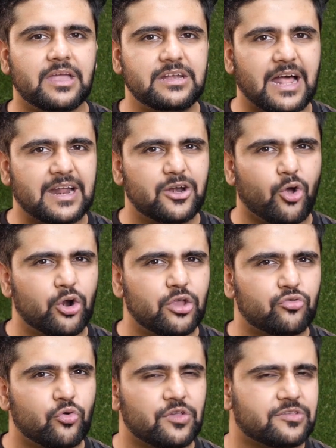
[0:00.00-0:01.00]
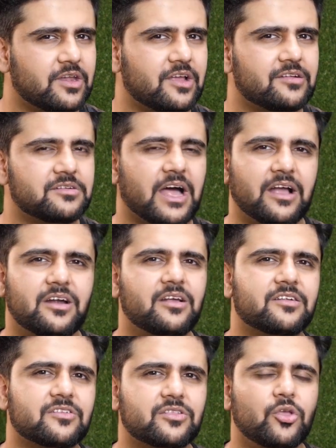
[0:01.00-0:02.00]
है कि टारगेट ऑडियंस को किस तरीके से टारगेट
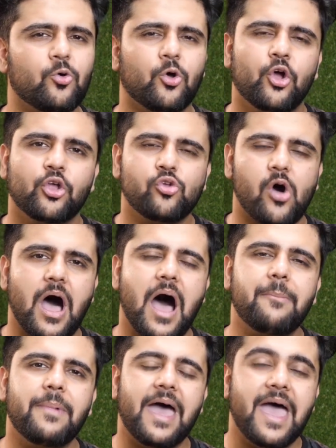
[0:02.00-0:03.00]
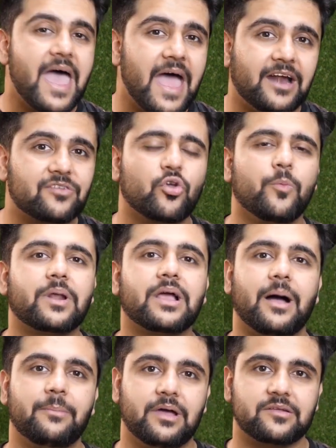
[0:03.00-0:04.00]
कर सकते हो तो आप एड्स के ऊपर
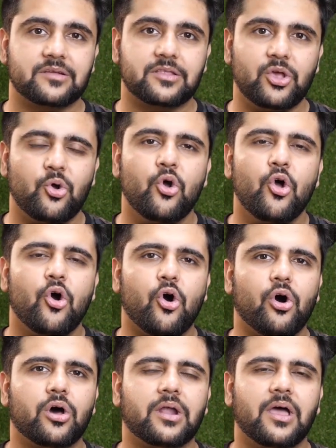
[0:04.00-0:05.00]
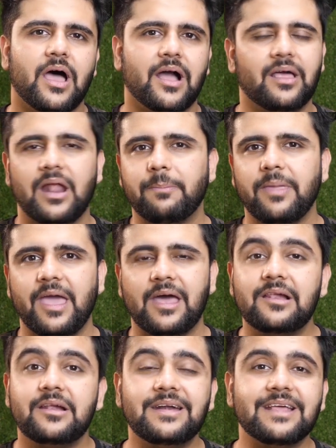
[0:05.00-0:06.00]
काम कर सकते हो और अगर आपके
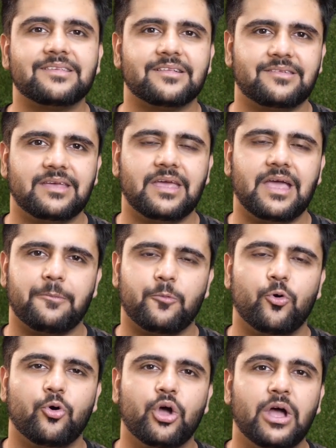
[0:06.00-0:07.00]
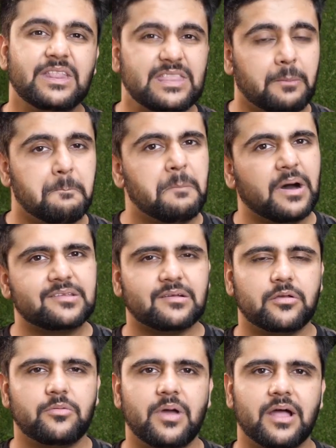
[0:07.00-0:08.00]
एनालिटिक्स अच्छे हैं आपको नंबर
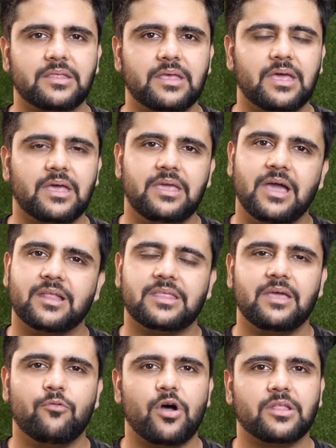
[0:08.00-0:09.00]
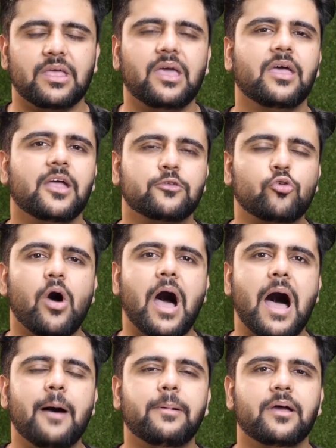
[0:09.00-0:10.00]
समझ में आते हैं ये आते हैं वो आते हैं तो
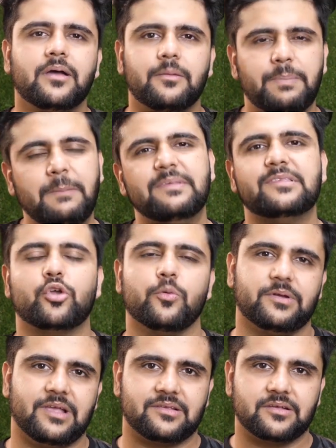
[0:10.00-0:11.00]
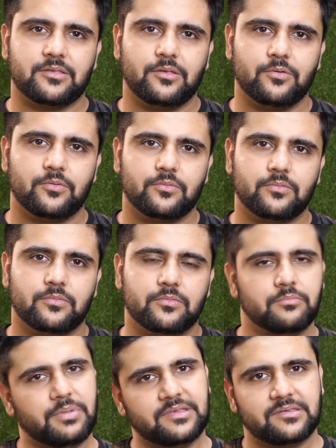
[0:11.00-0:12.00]
आप पीपीसी के ऊपर जा सकते हो
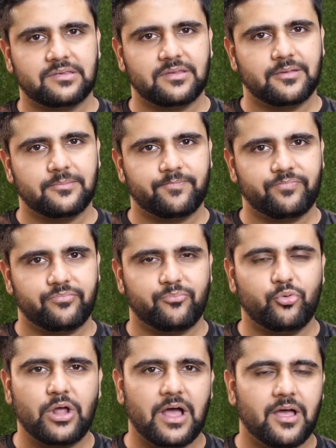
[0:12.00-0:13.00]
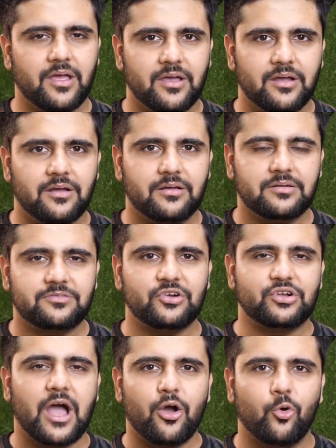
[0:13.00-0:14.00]
बस पूरा
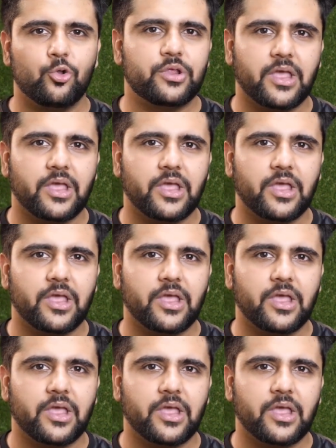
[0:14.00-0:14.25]
चिट्ठा खोल